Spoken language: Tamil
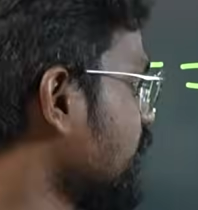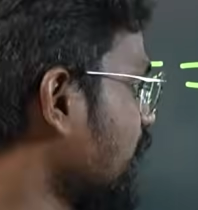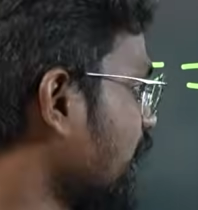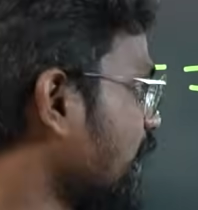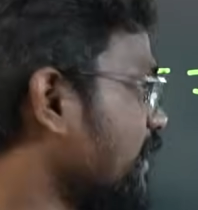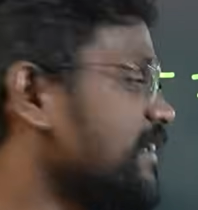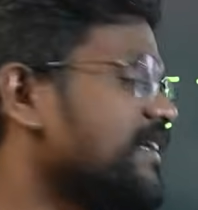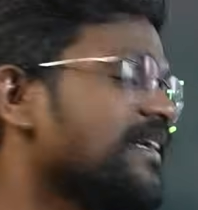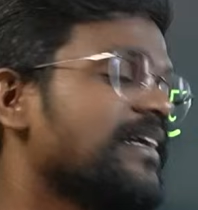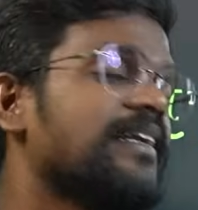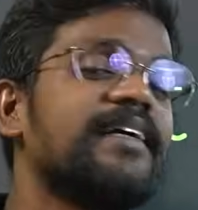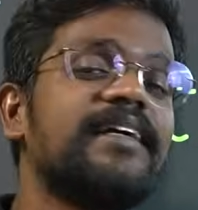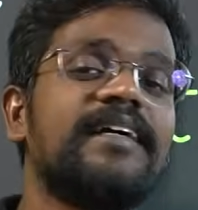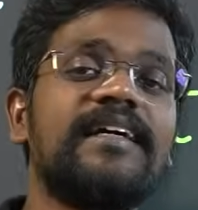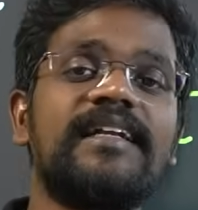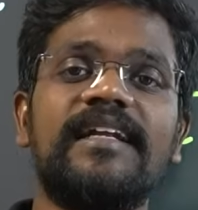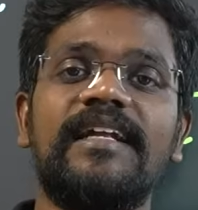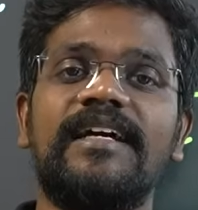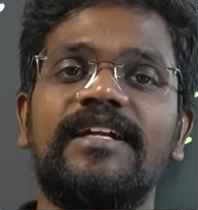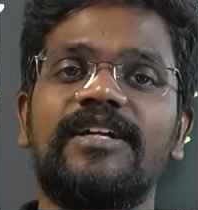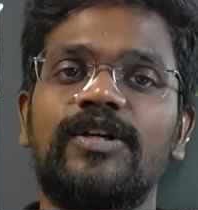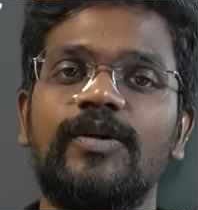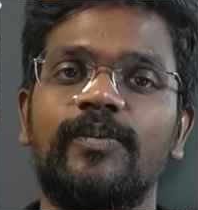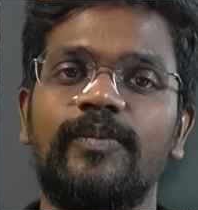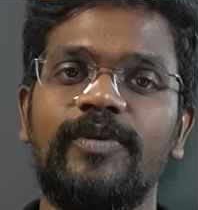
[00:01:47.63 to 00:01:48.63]
நைன்டி
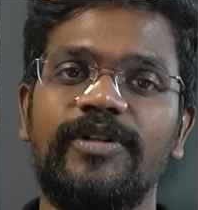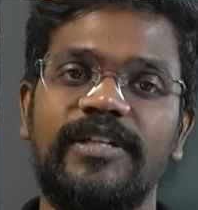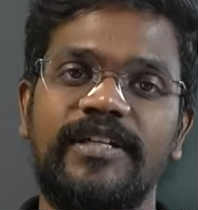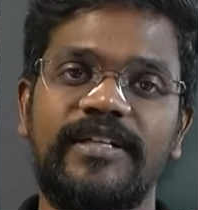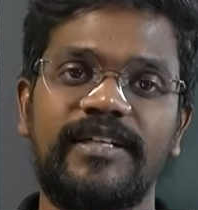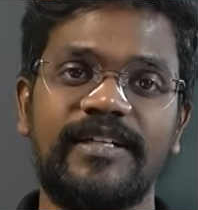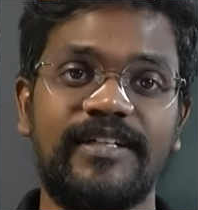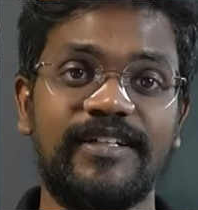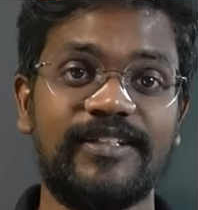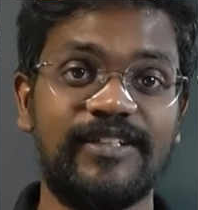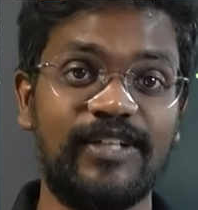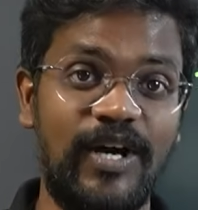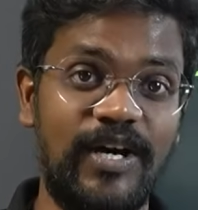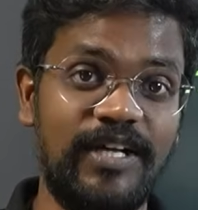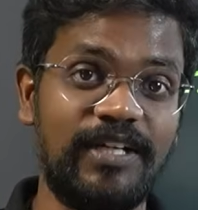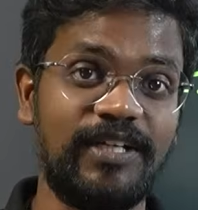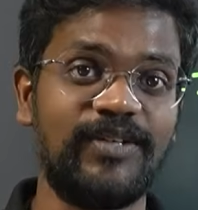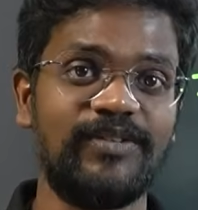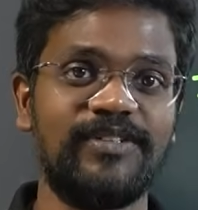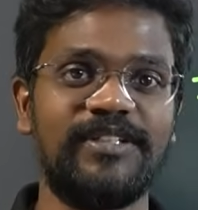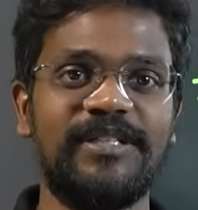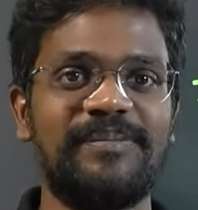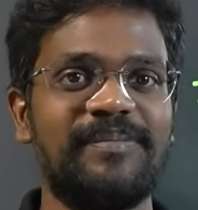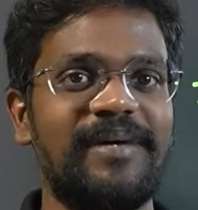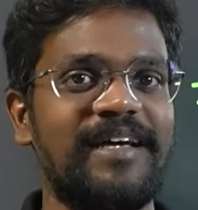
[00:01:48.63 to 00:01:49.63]
டிகிரியில் இருக்கும்போது எனக்கு
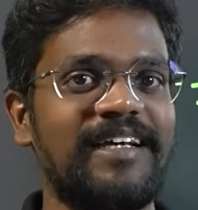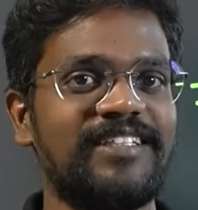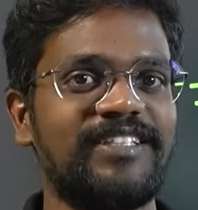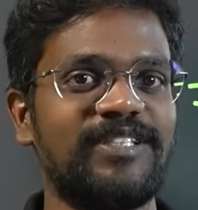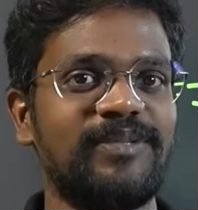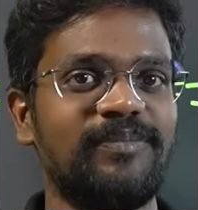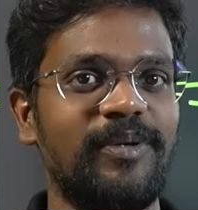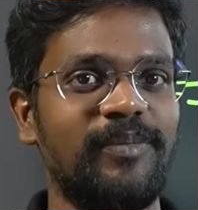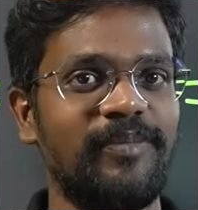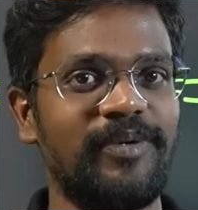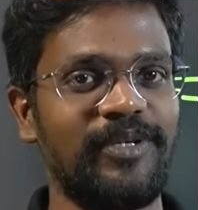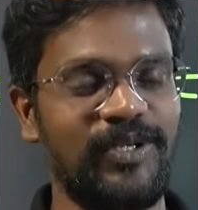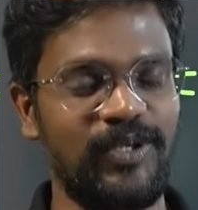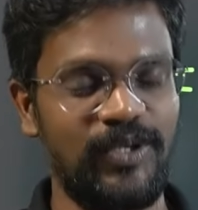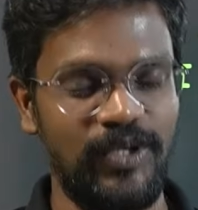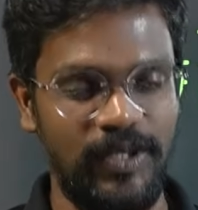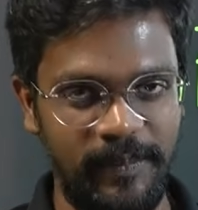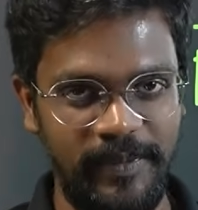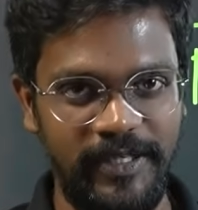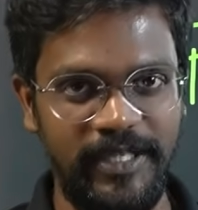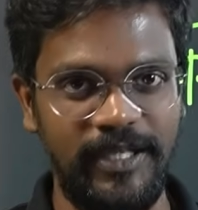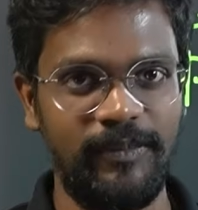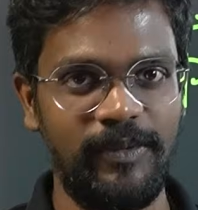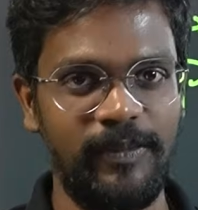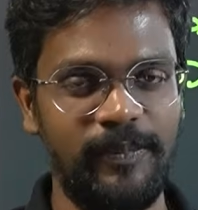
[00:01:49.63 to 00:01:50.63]
டார்க் வந்து மேக்ஸிமம் இருக்கும்
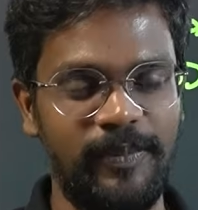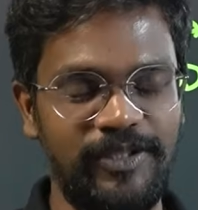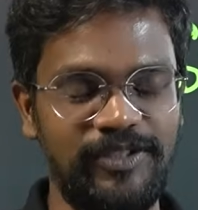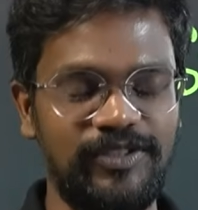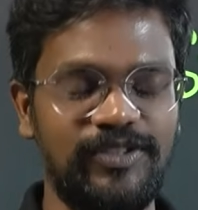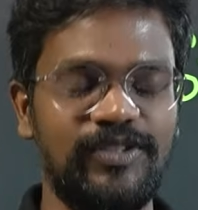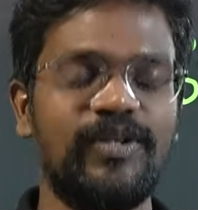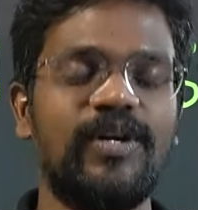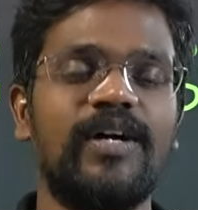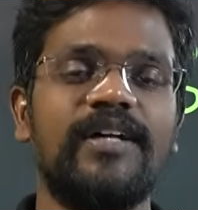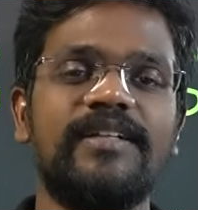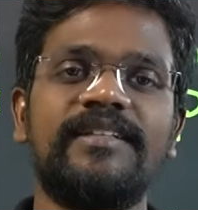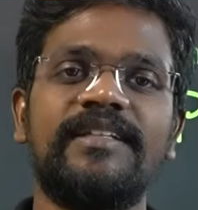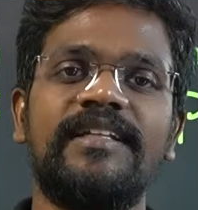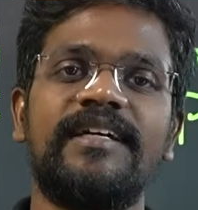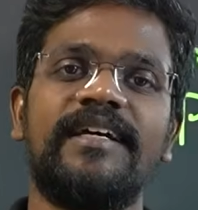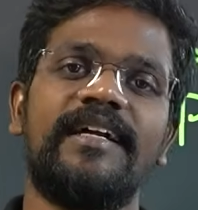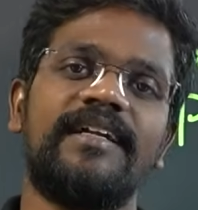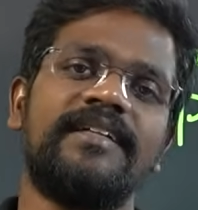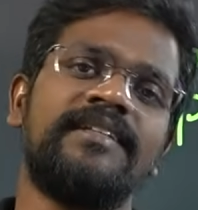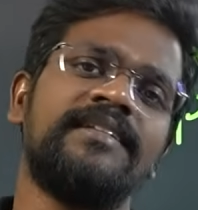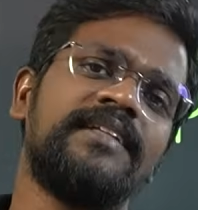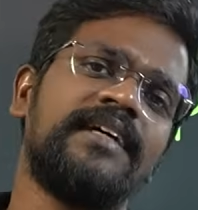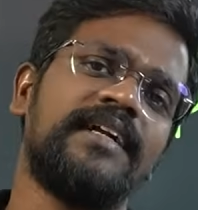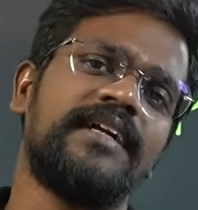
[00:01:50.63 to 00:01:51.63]
அப்படின்னு நம்ம பேசணும் அந்த
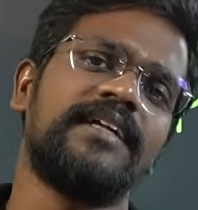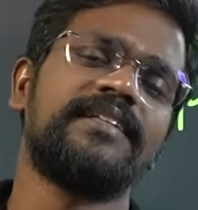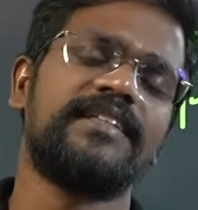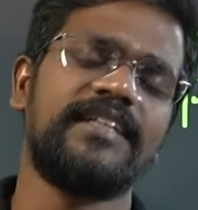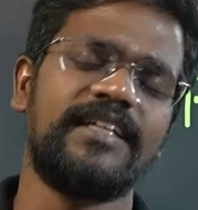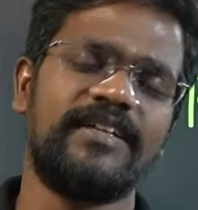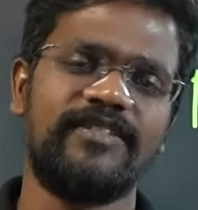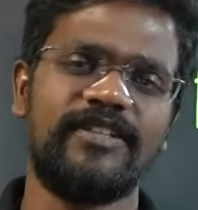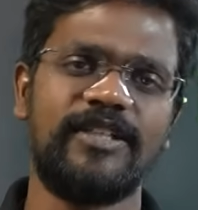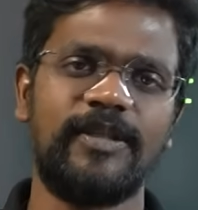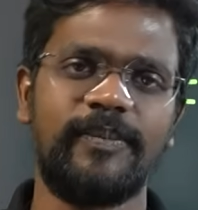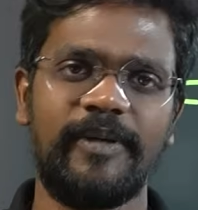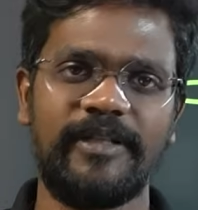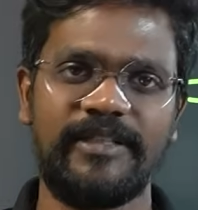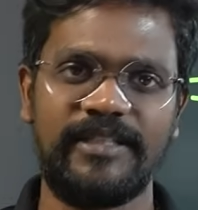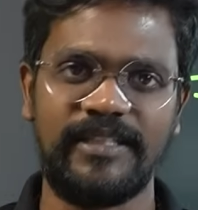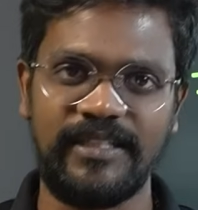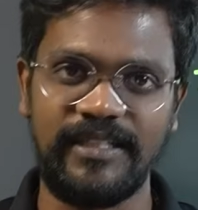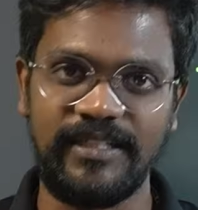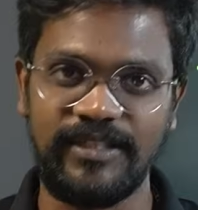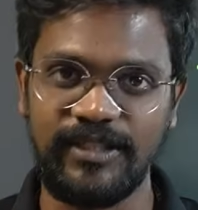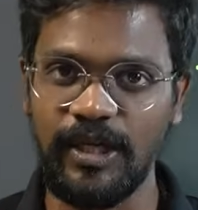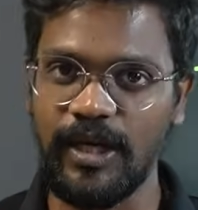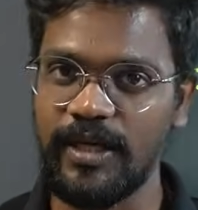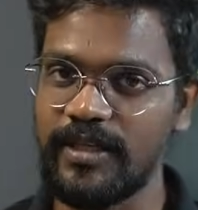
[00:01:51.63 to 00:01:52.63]
எந்த இடத்துல வந்து
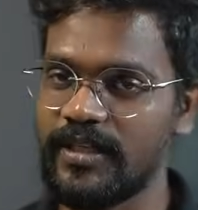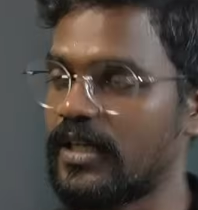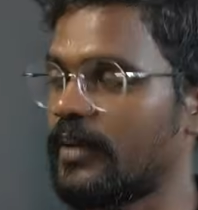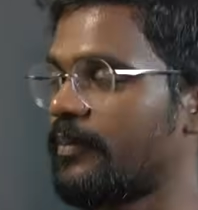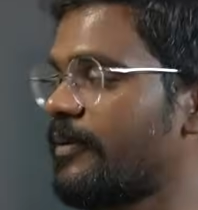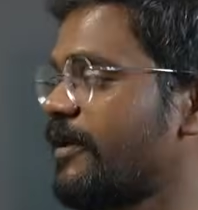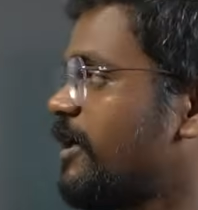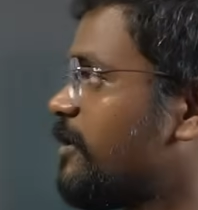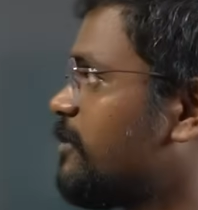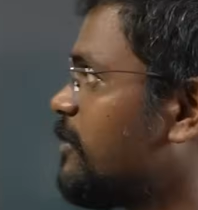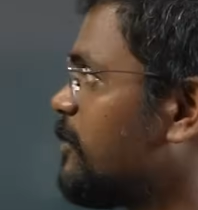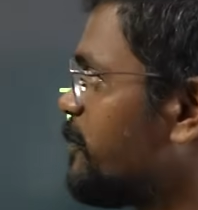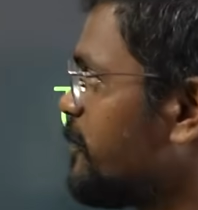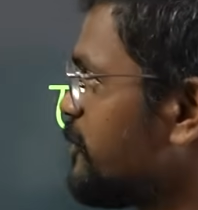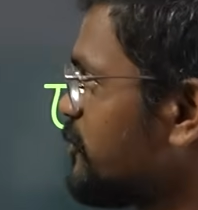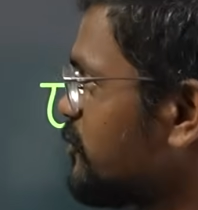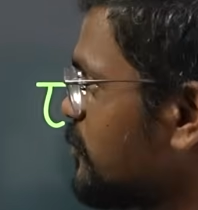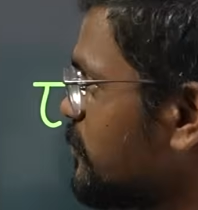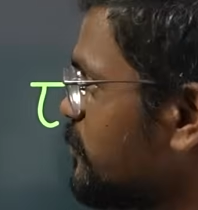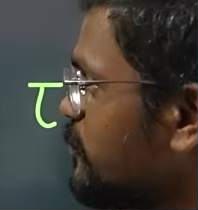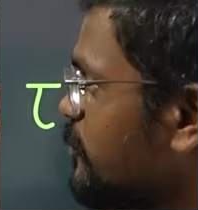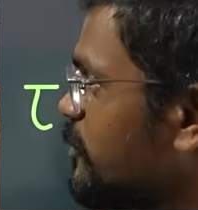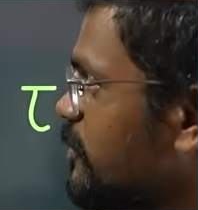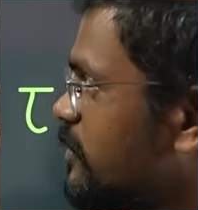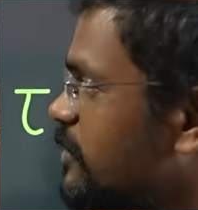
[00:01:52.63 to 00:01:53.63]
பார்த்தீங்கன்னா டார்க் அப்படின்னு நம்ம
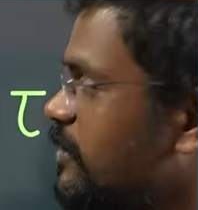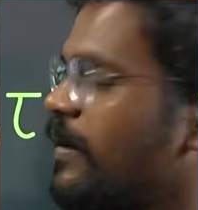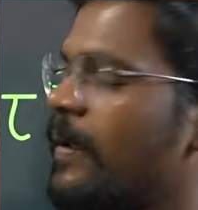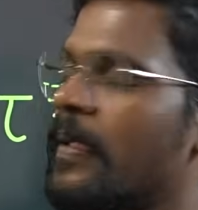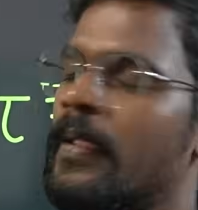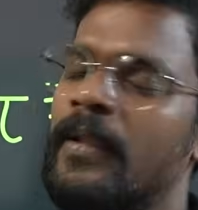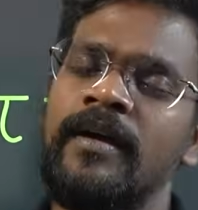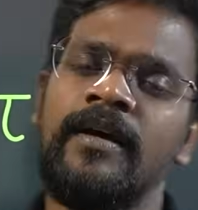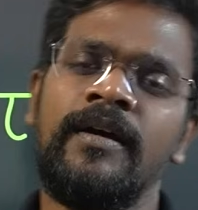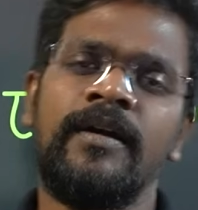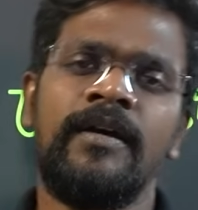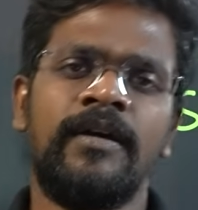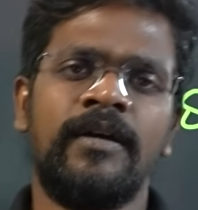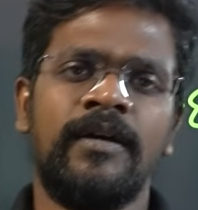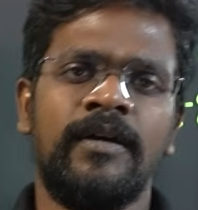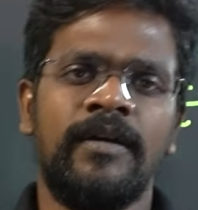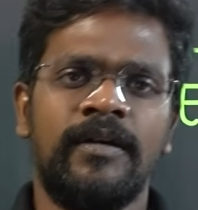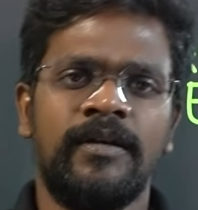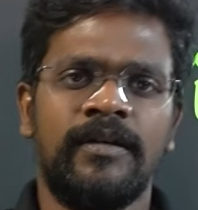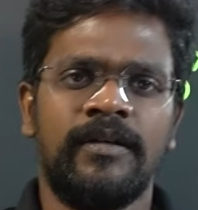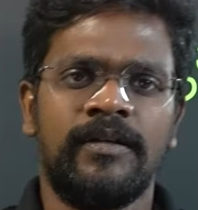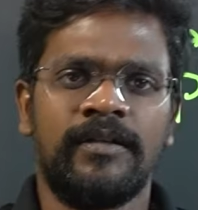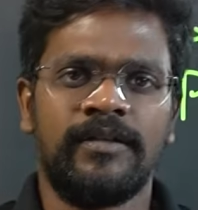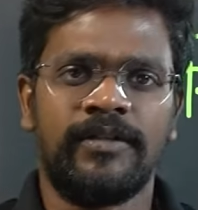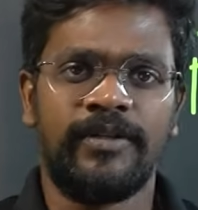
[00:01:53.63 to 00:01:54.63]
பேசும்போது
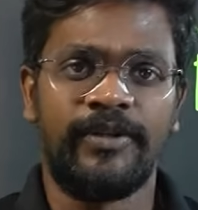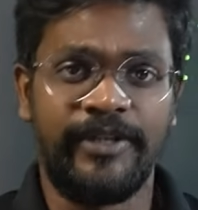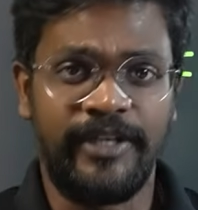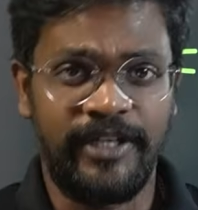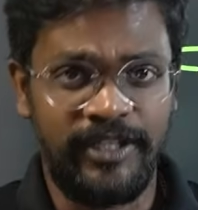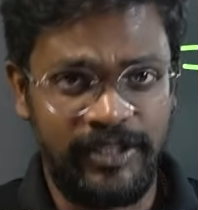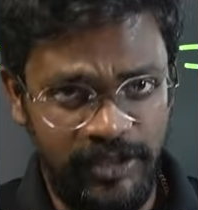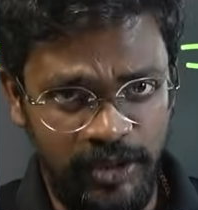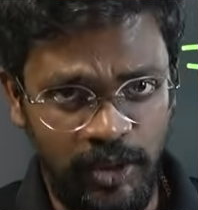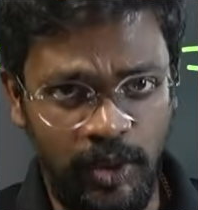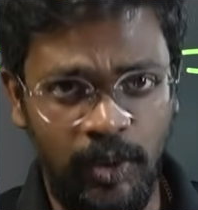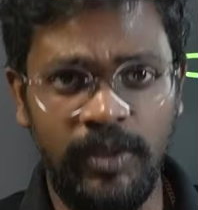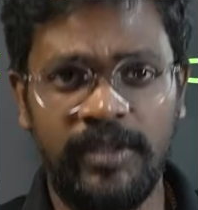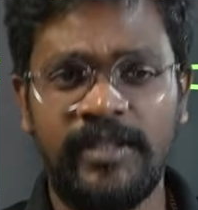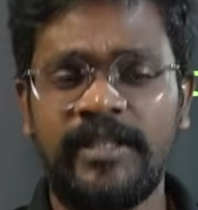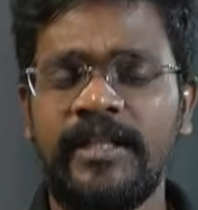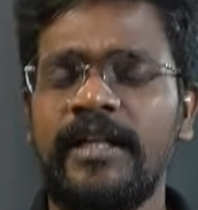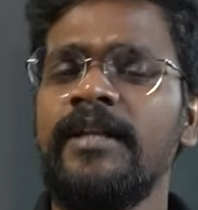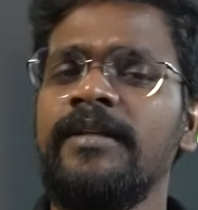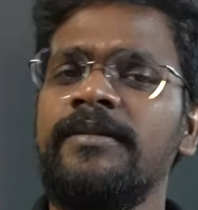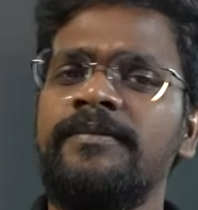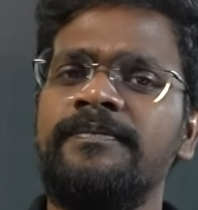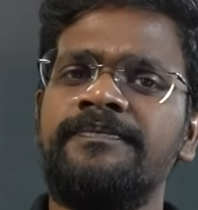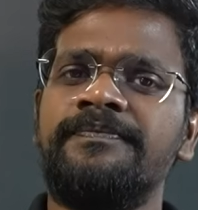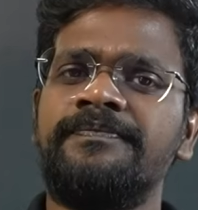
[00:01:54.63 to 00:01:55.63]
என்னுடைய
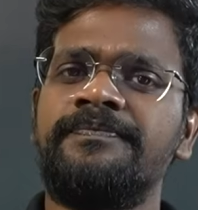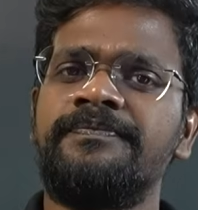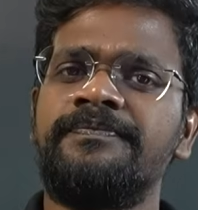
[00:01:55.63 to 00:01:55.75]
டோட்டல்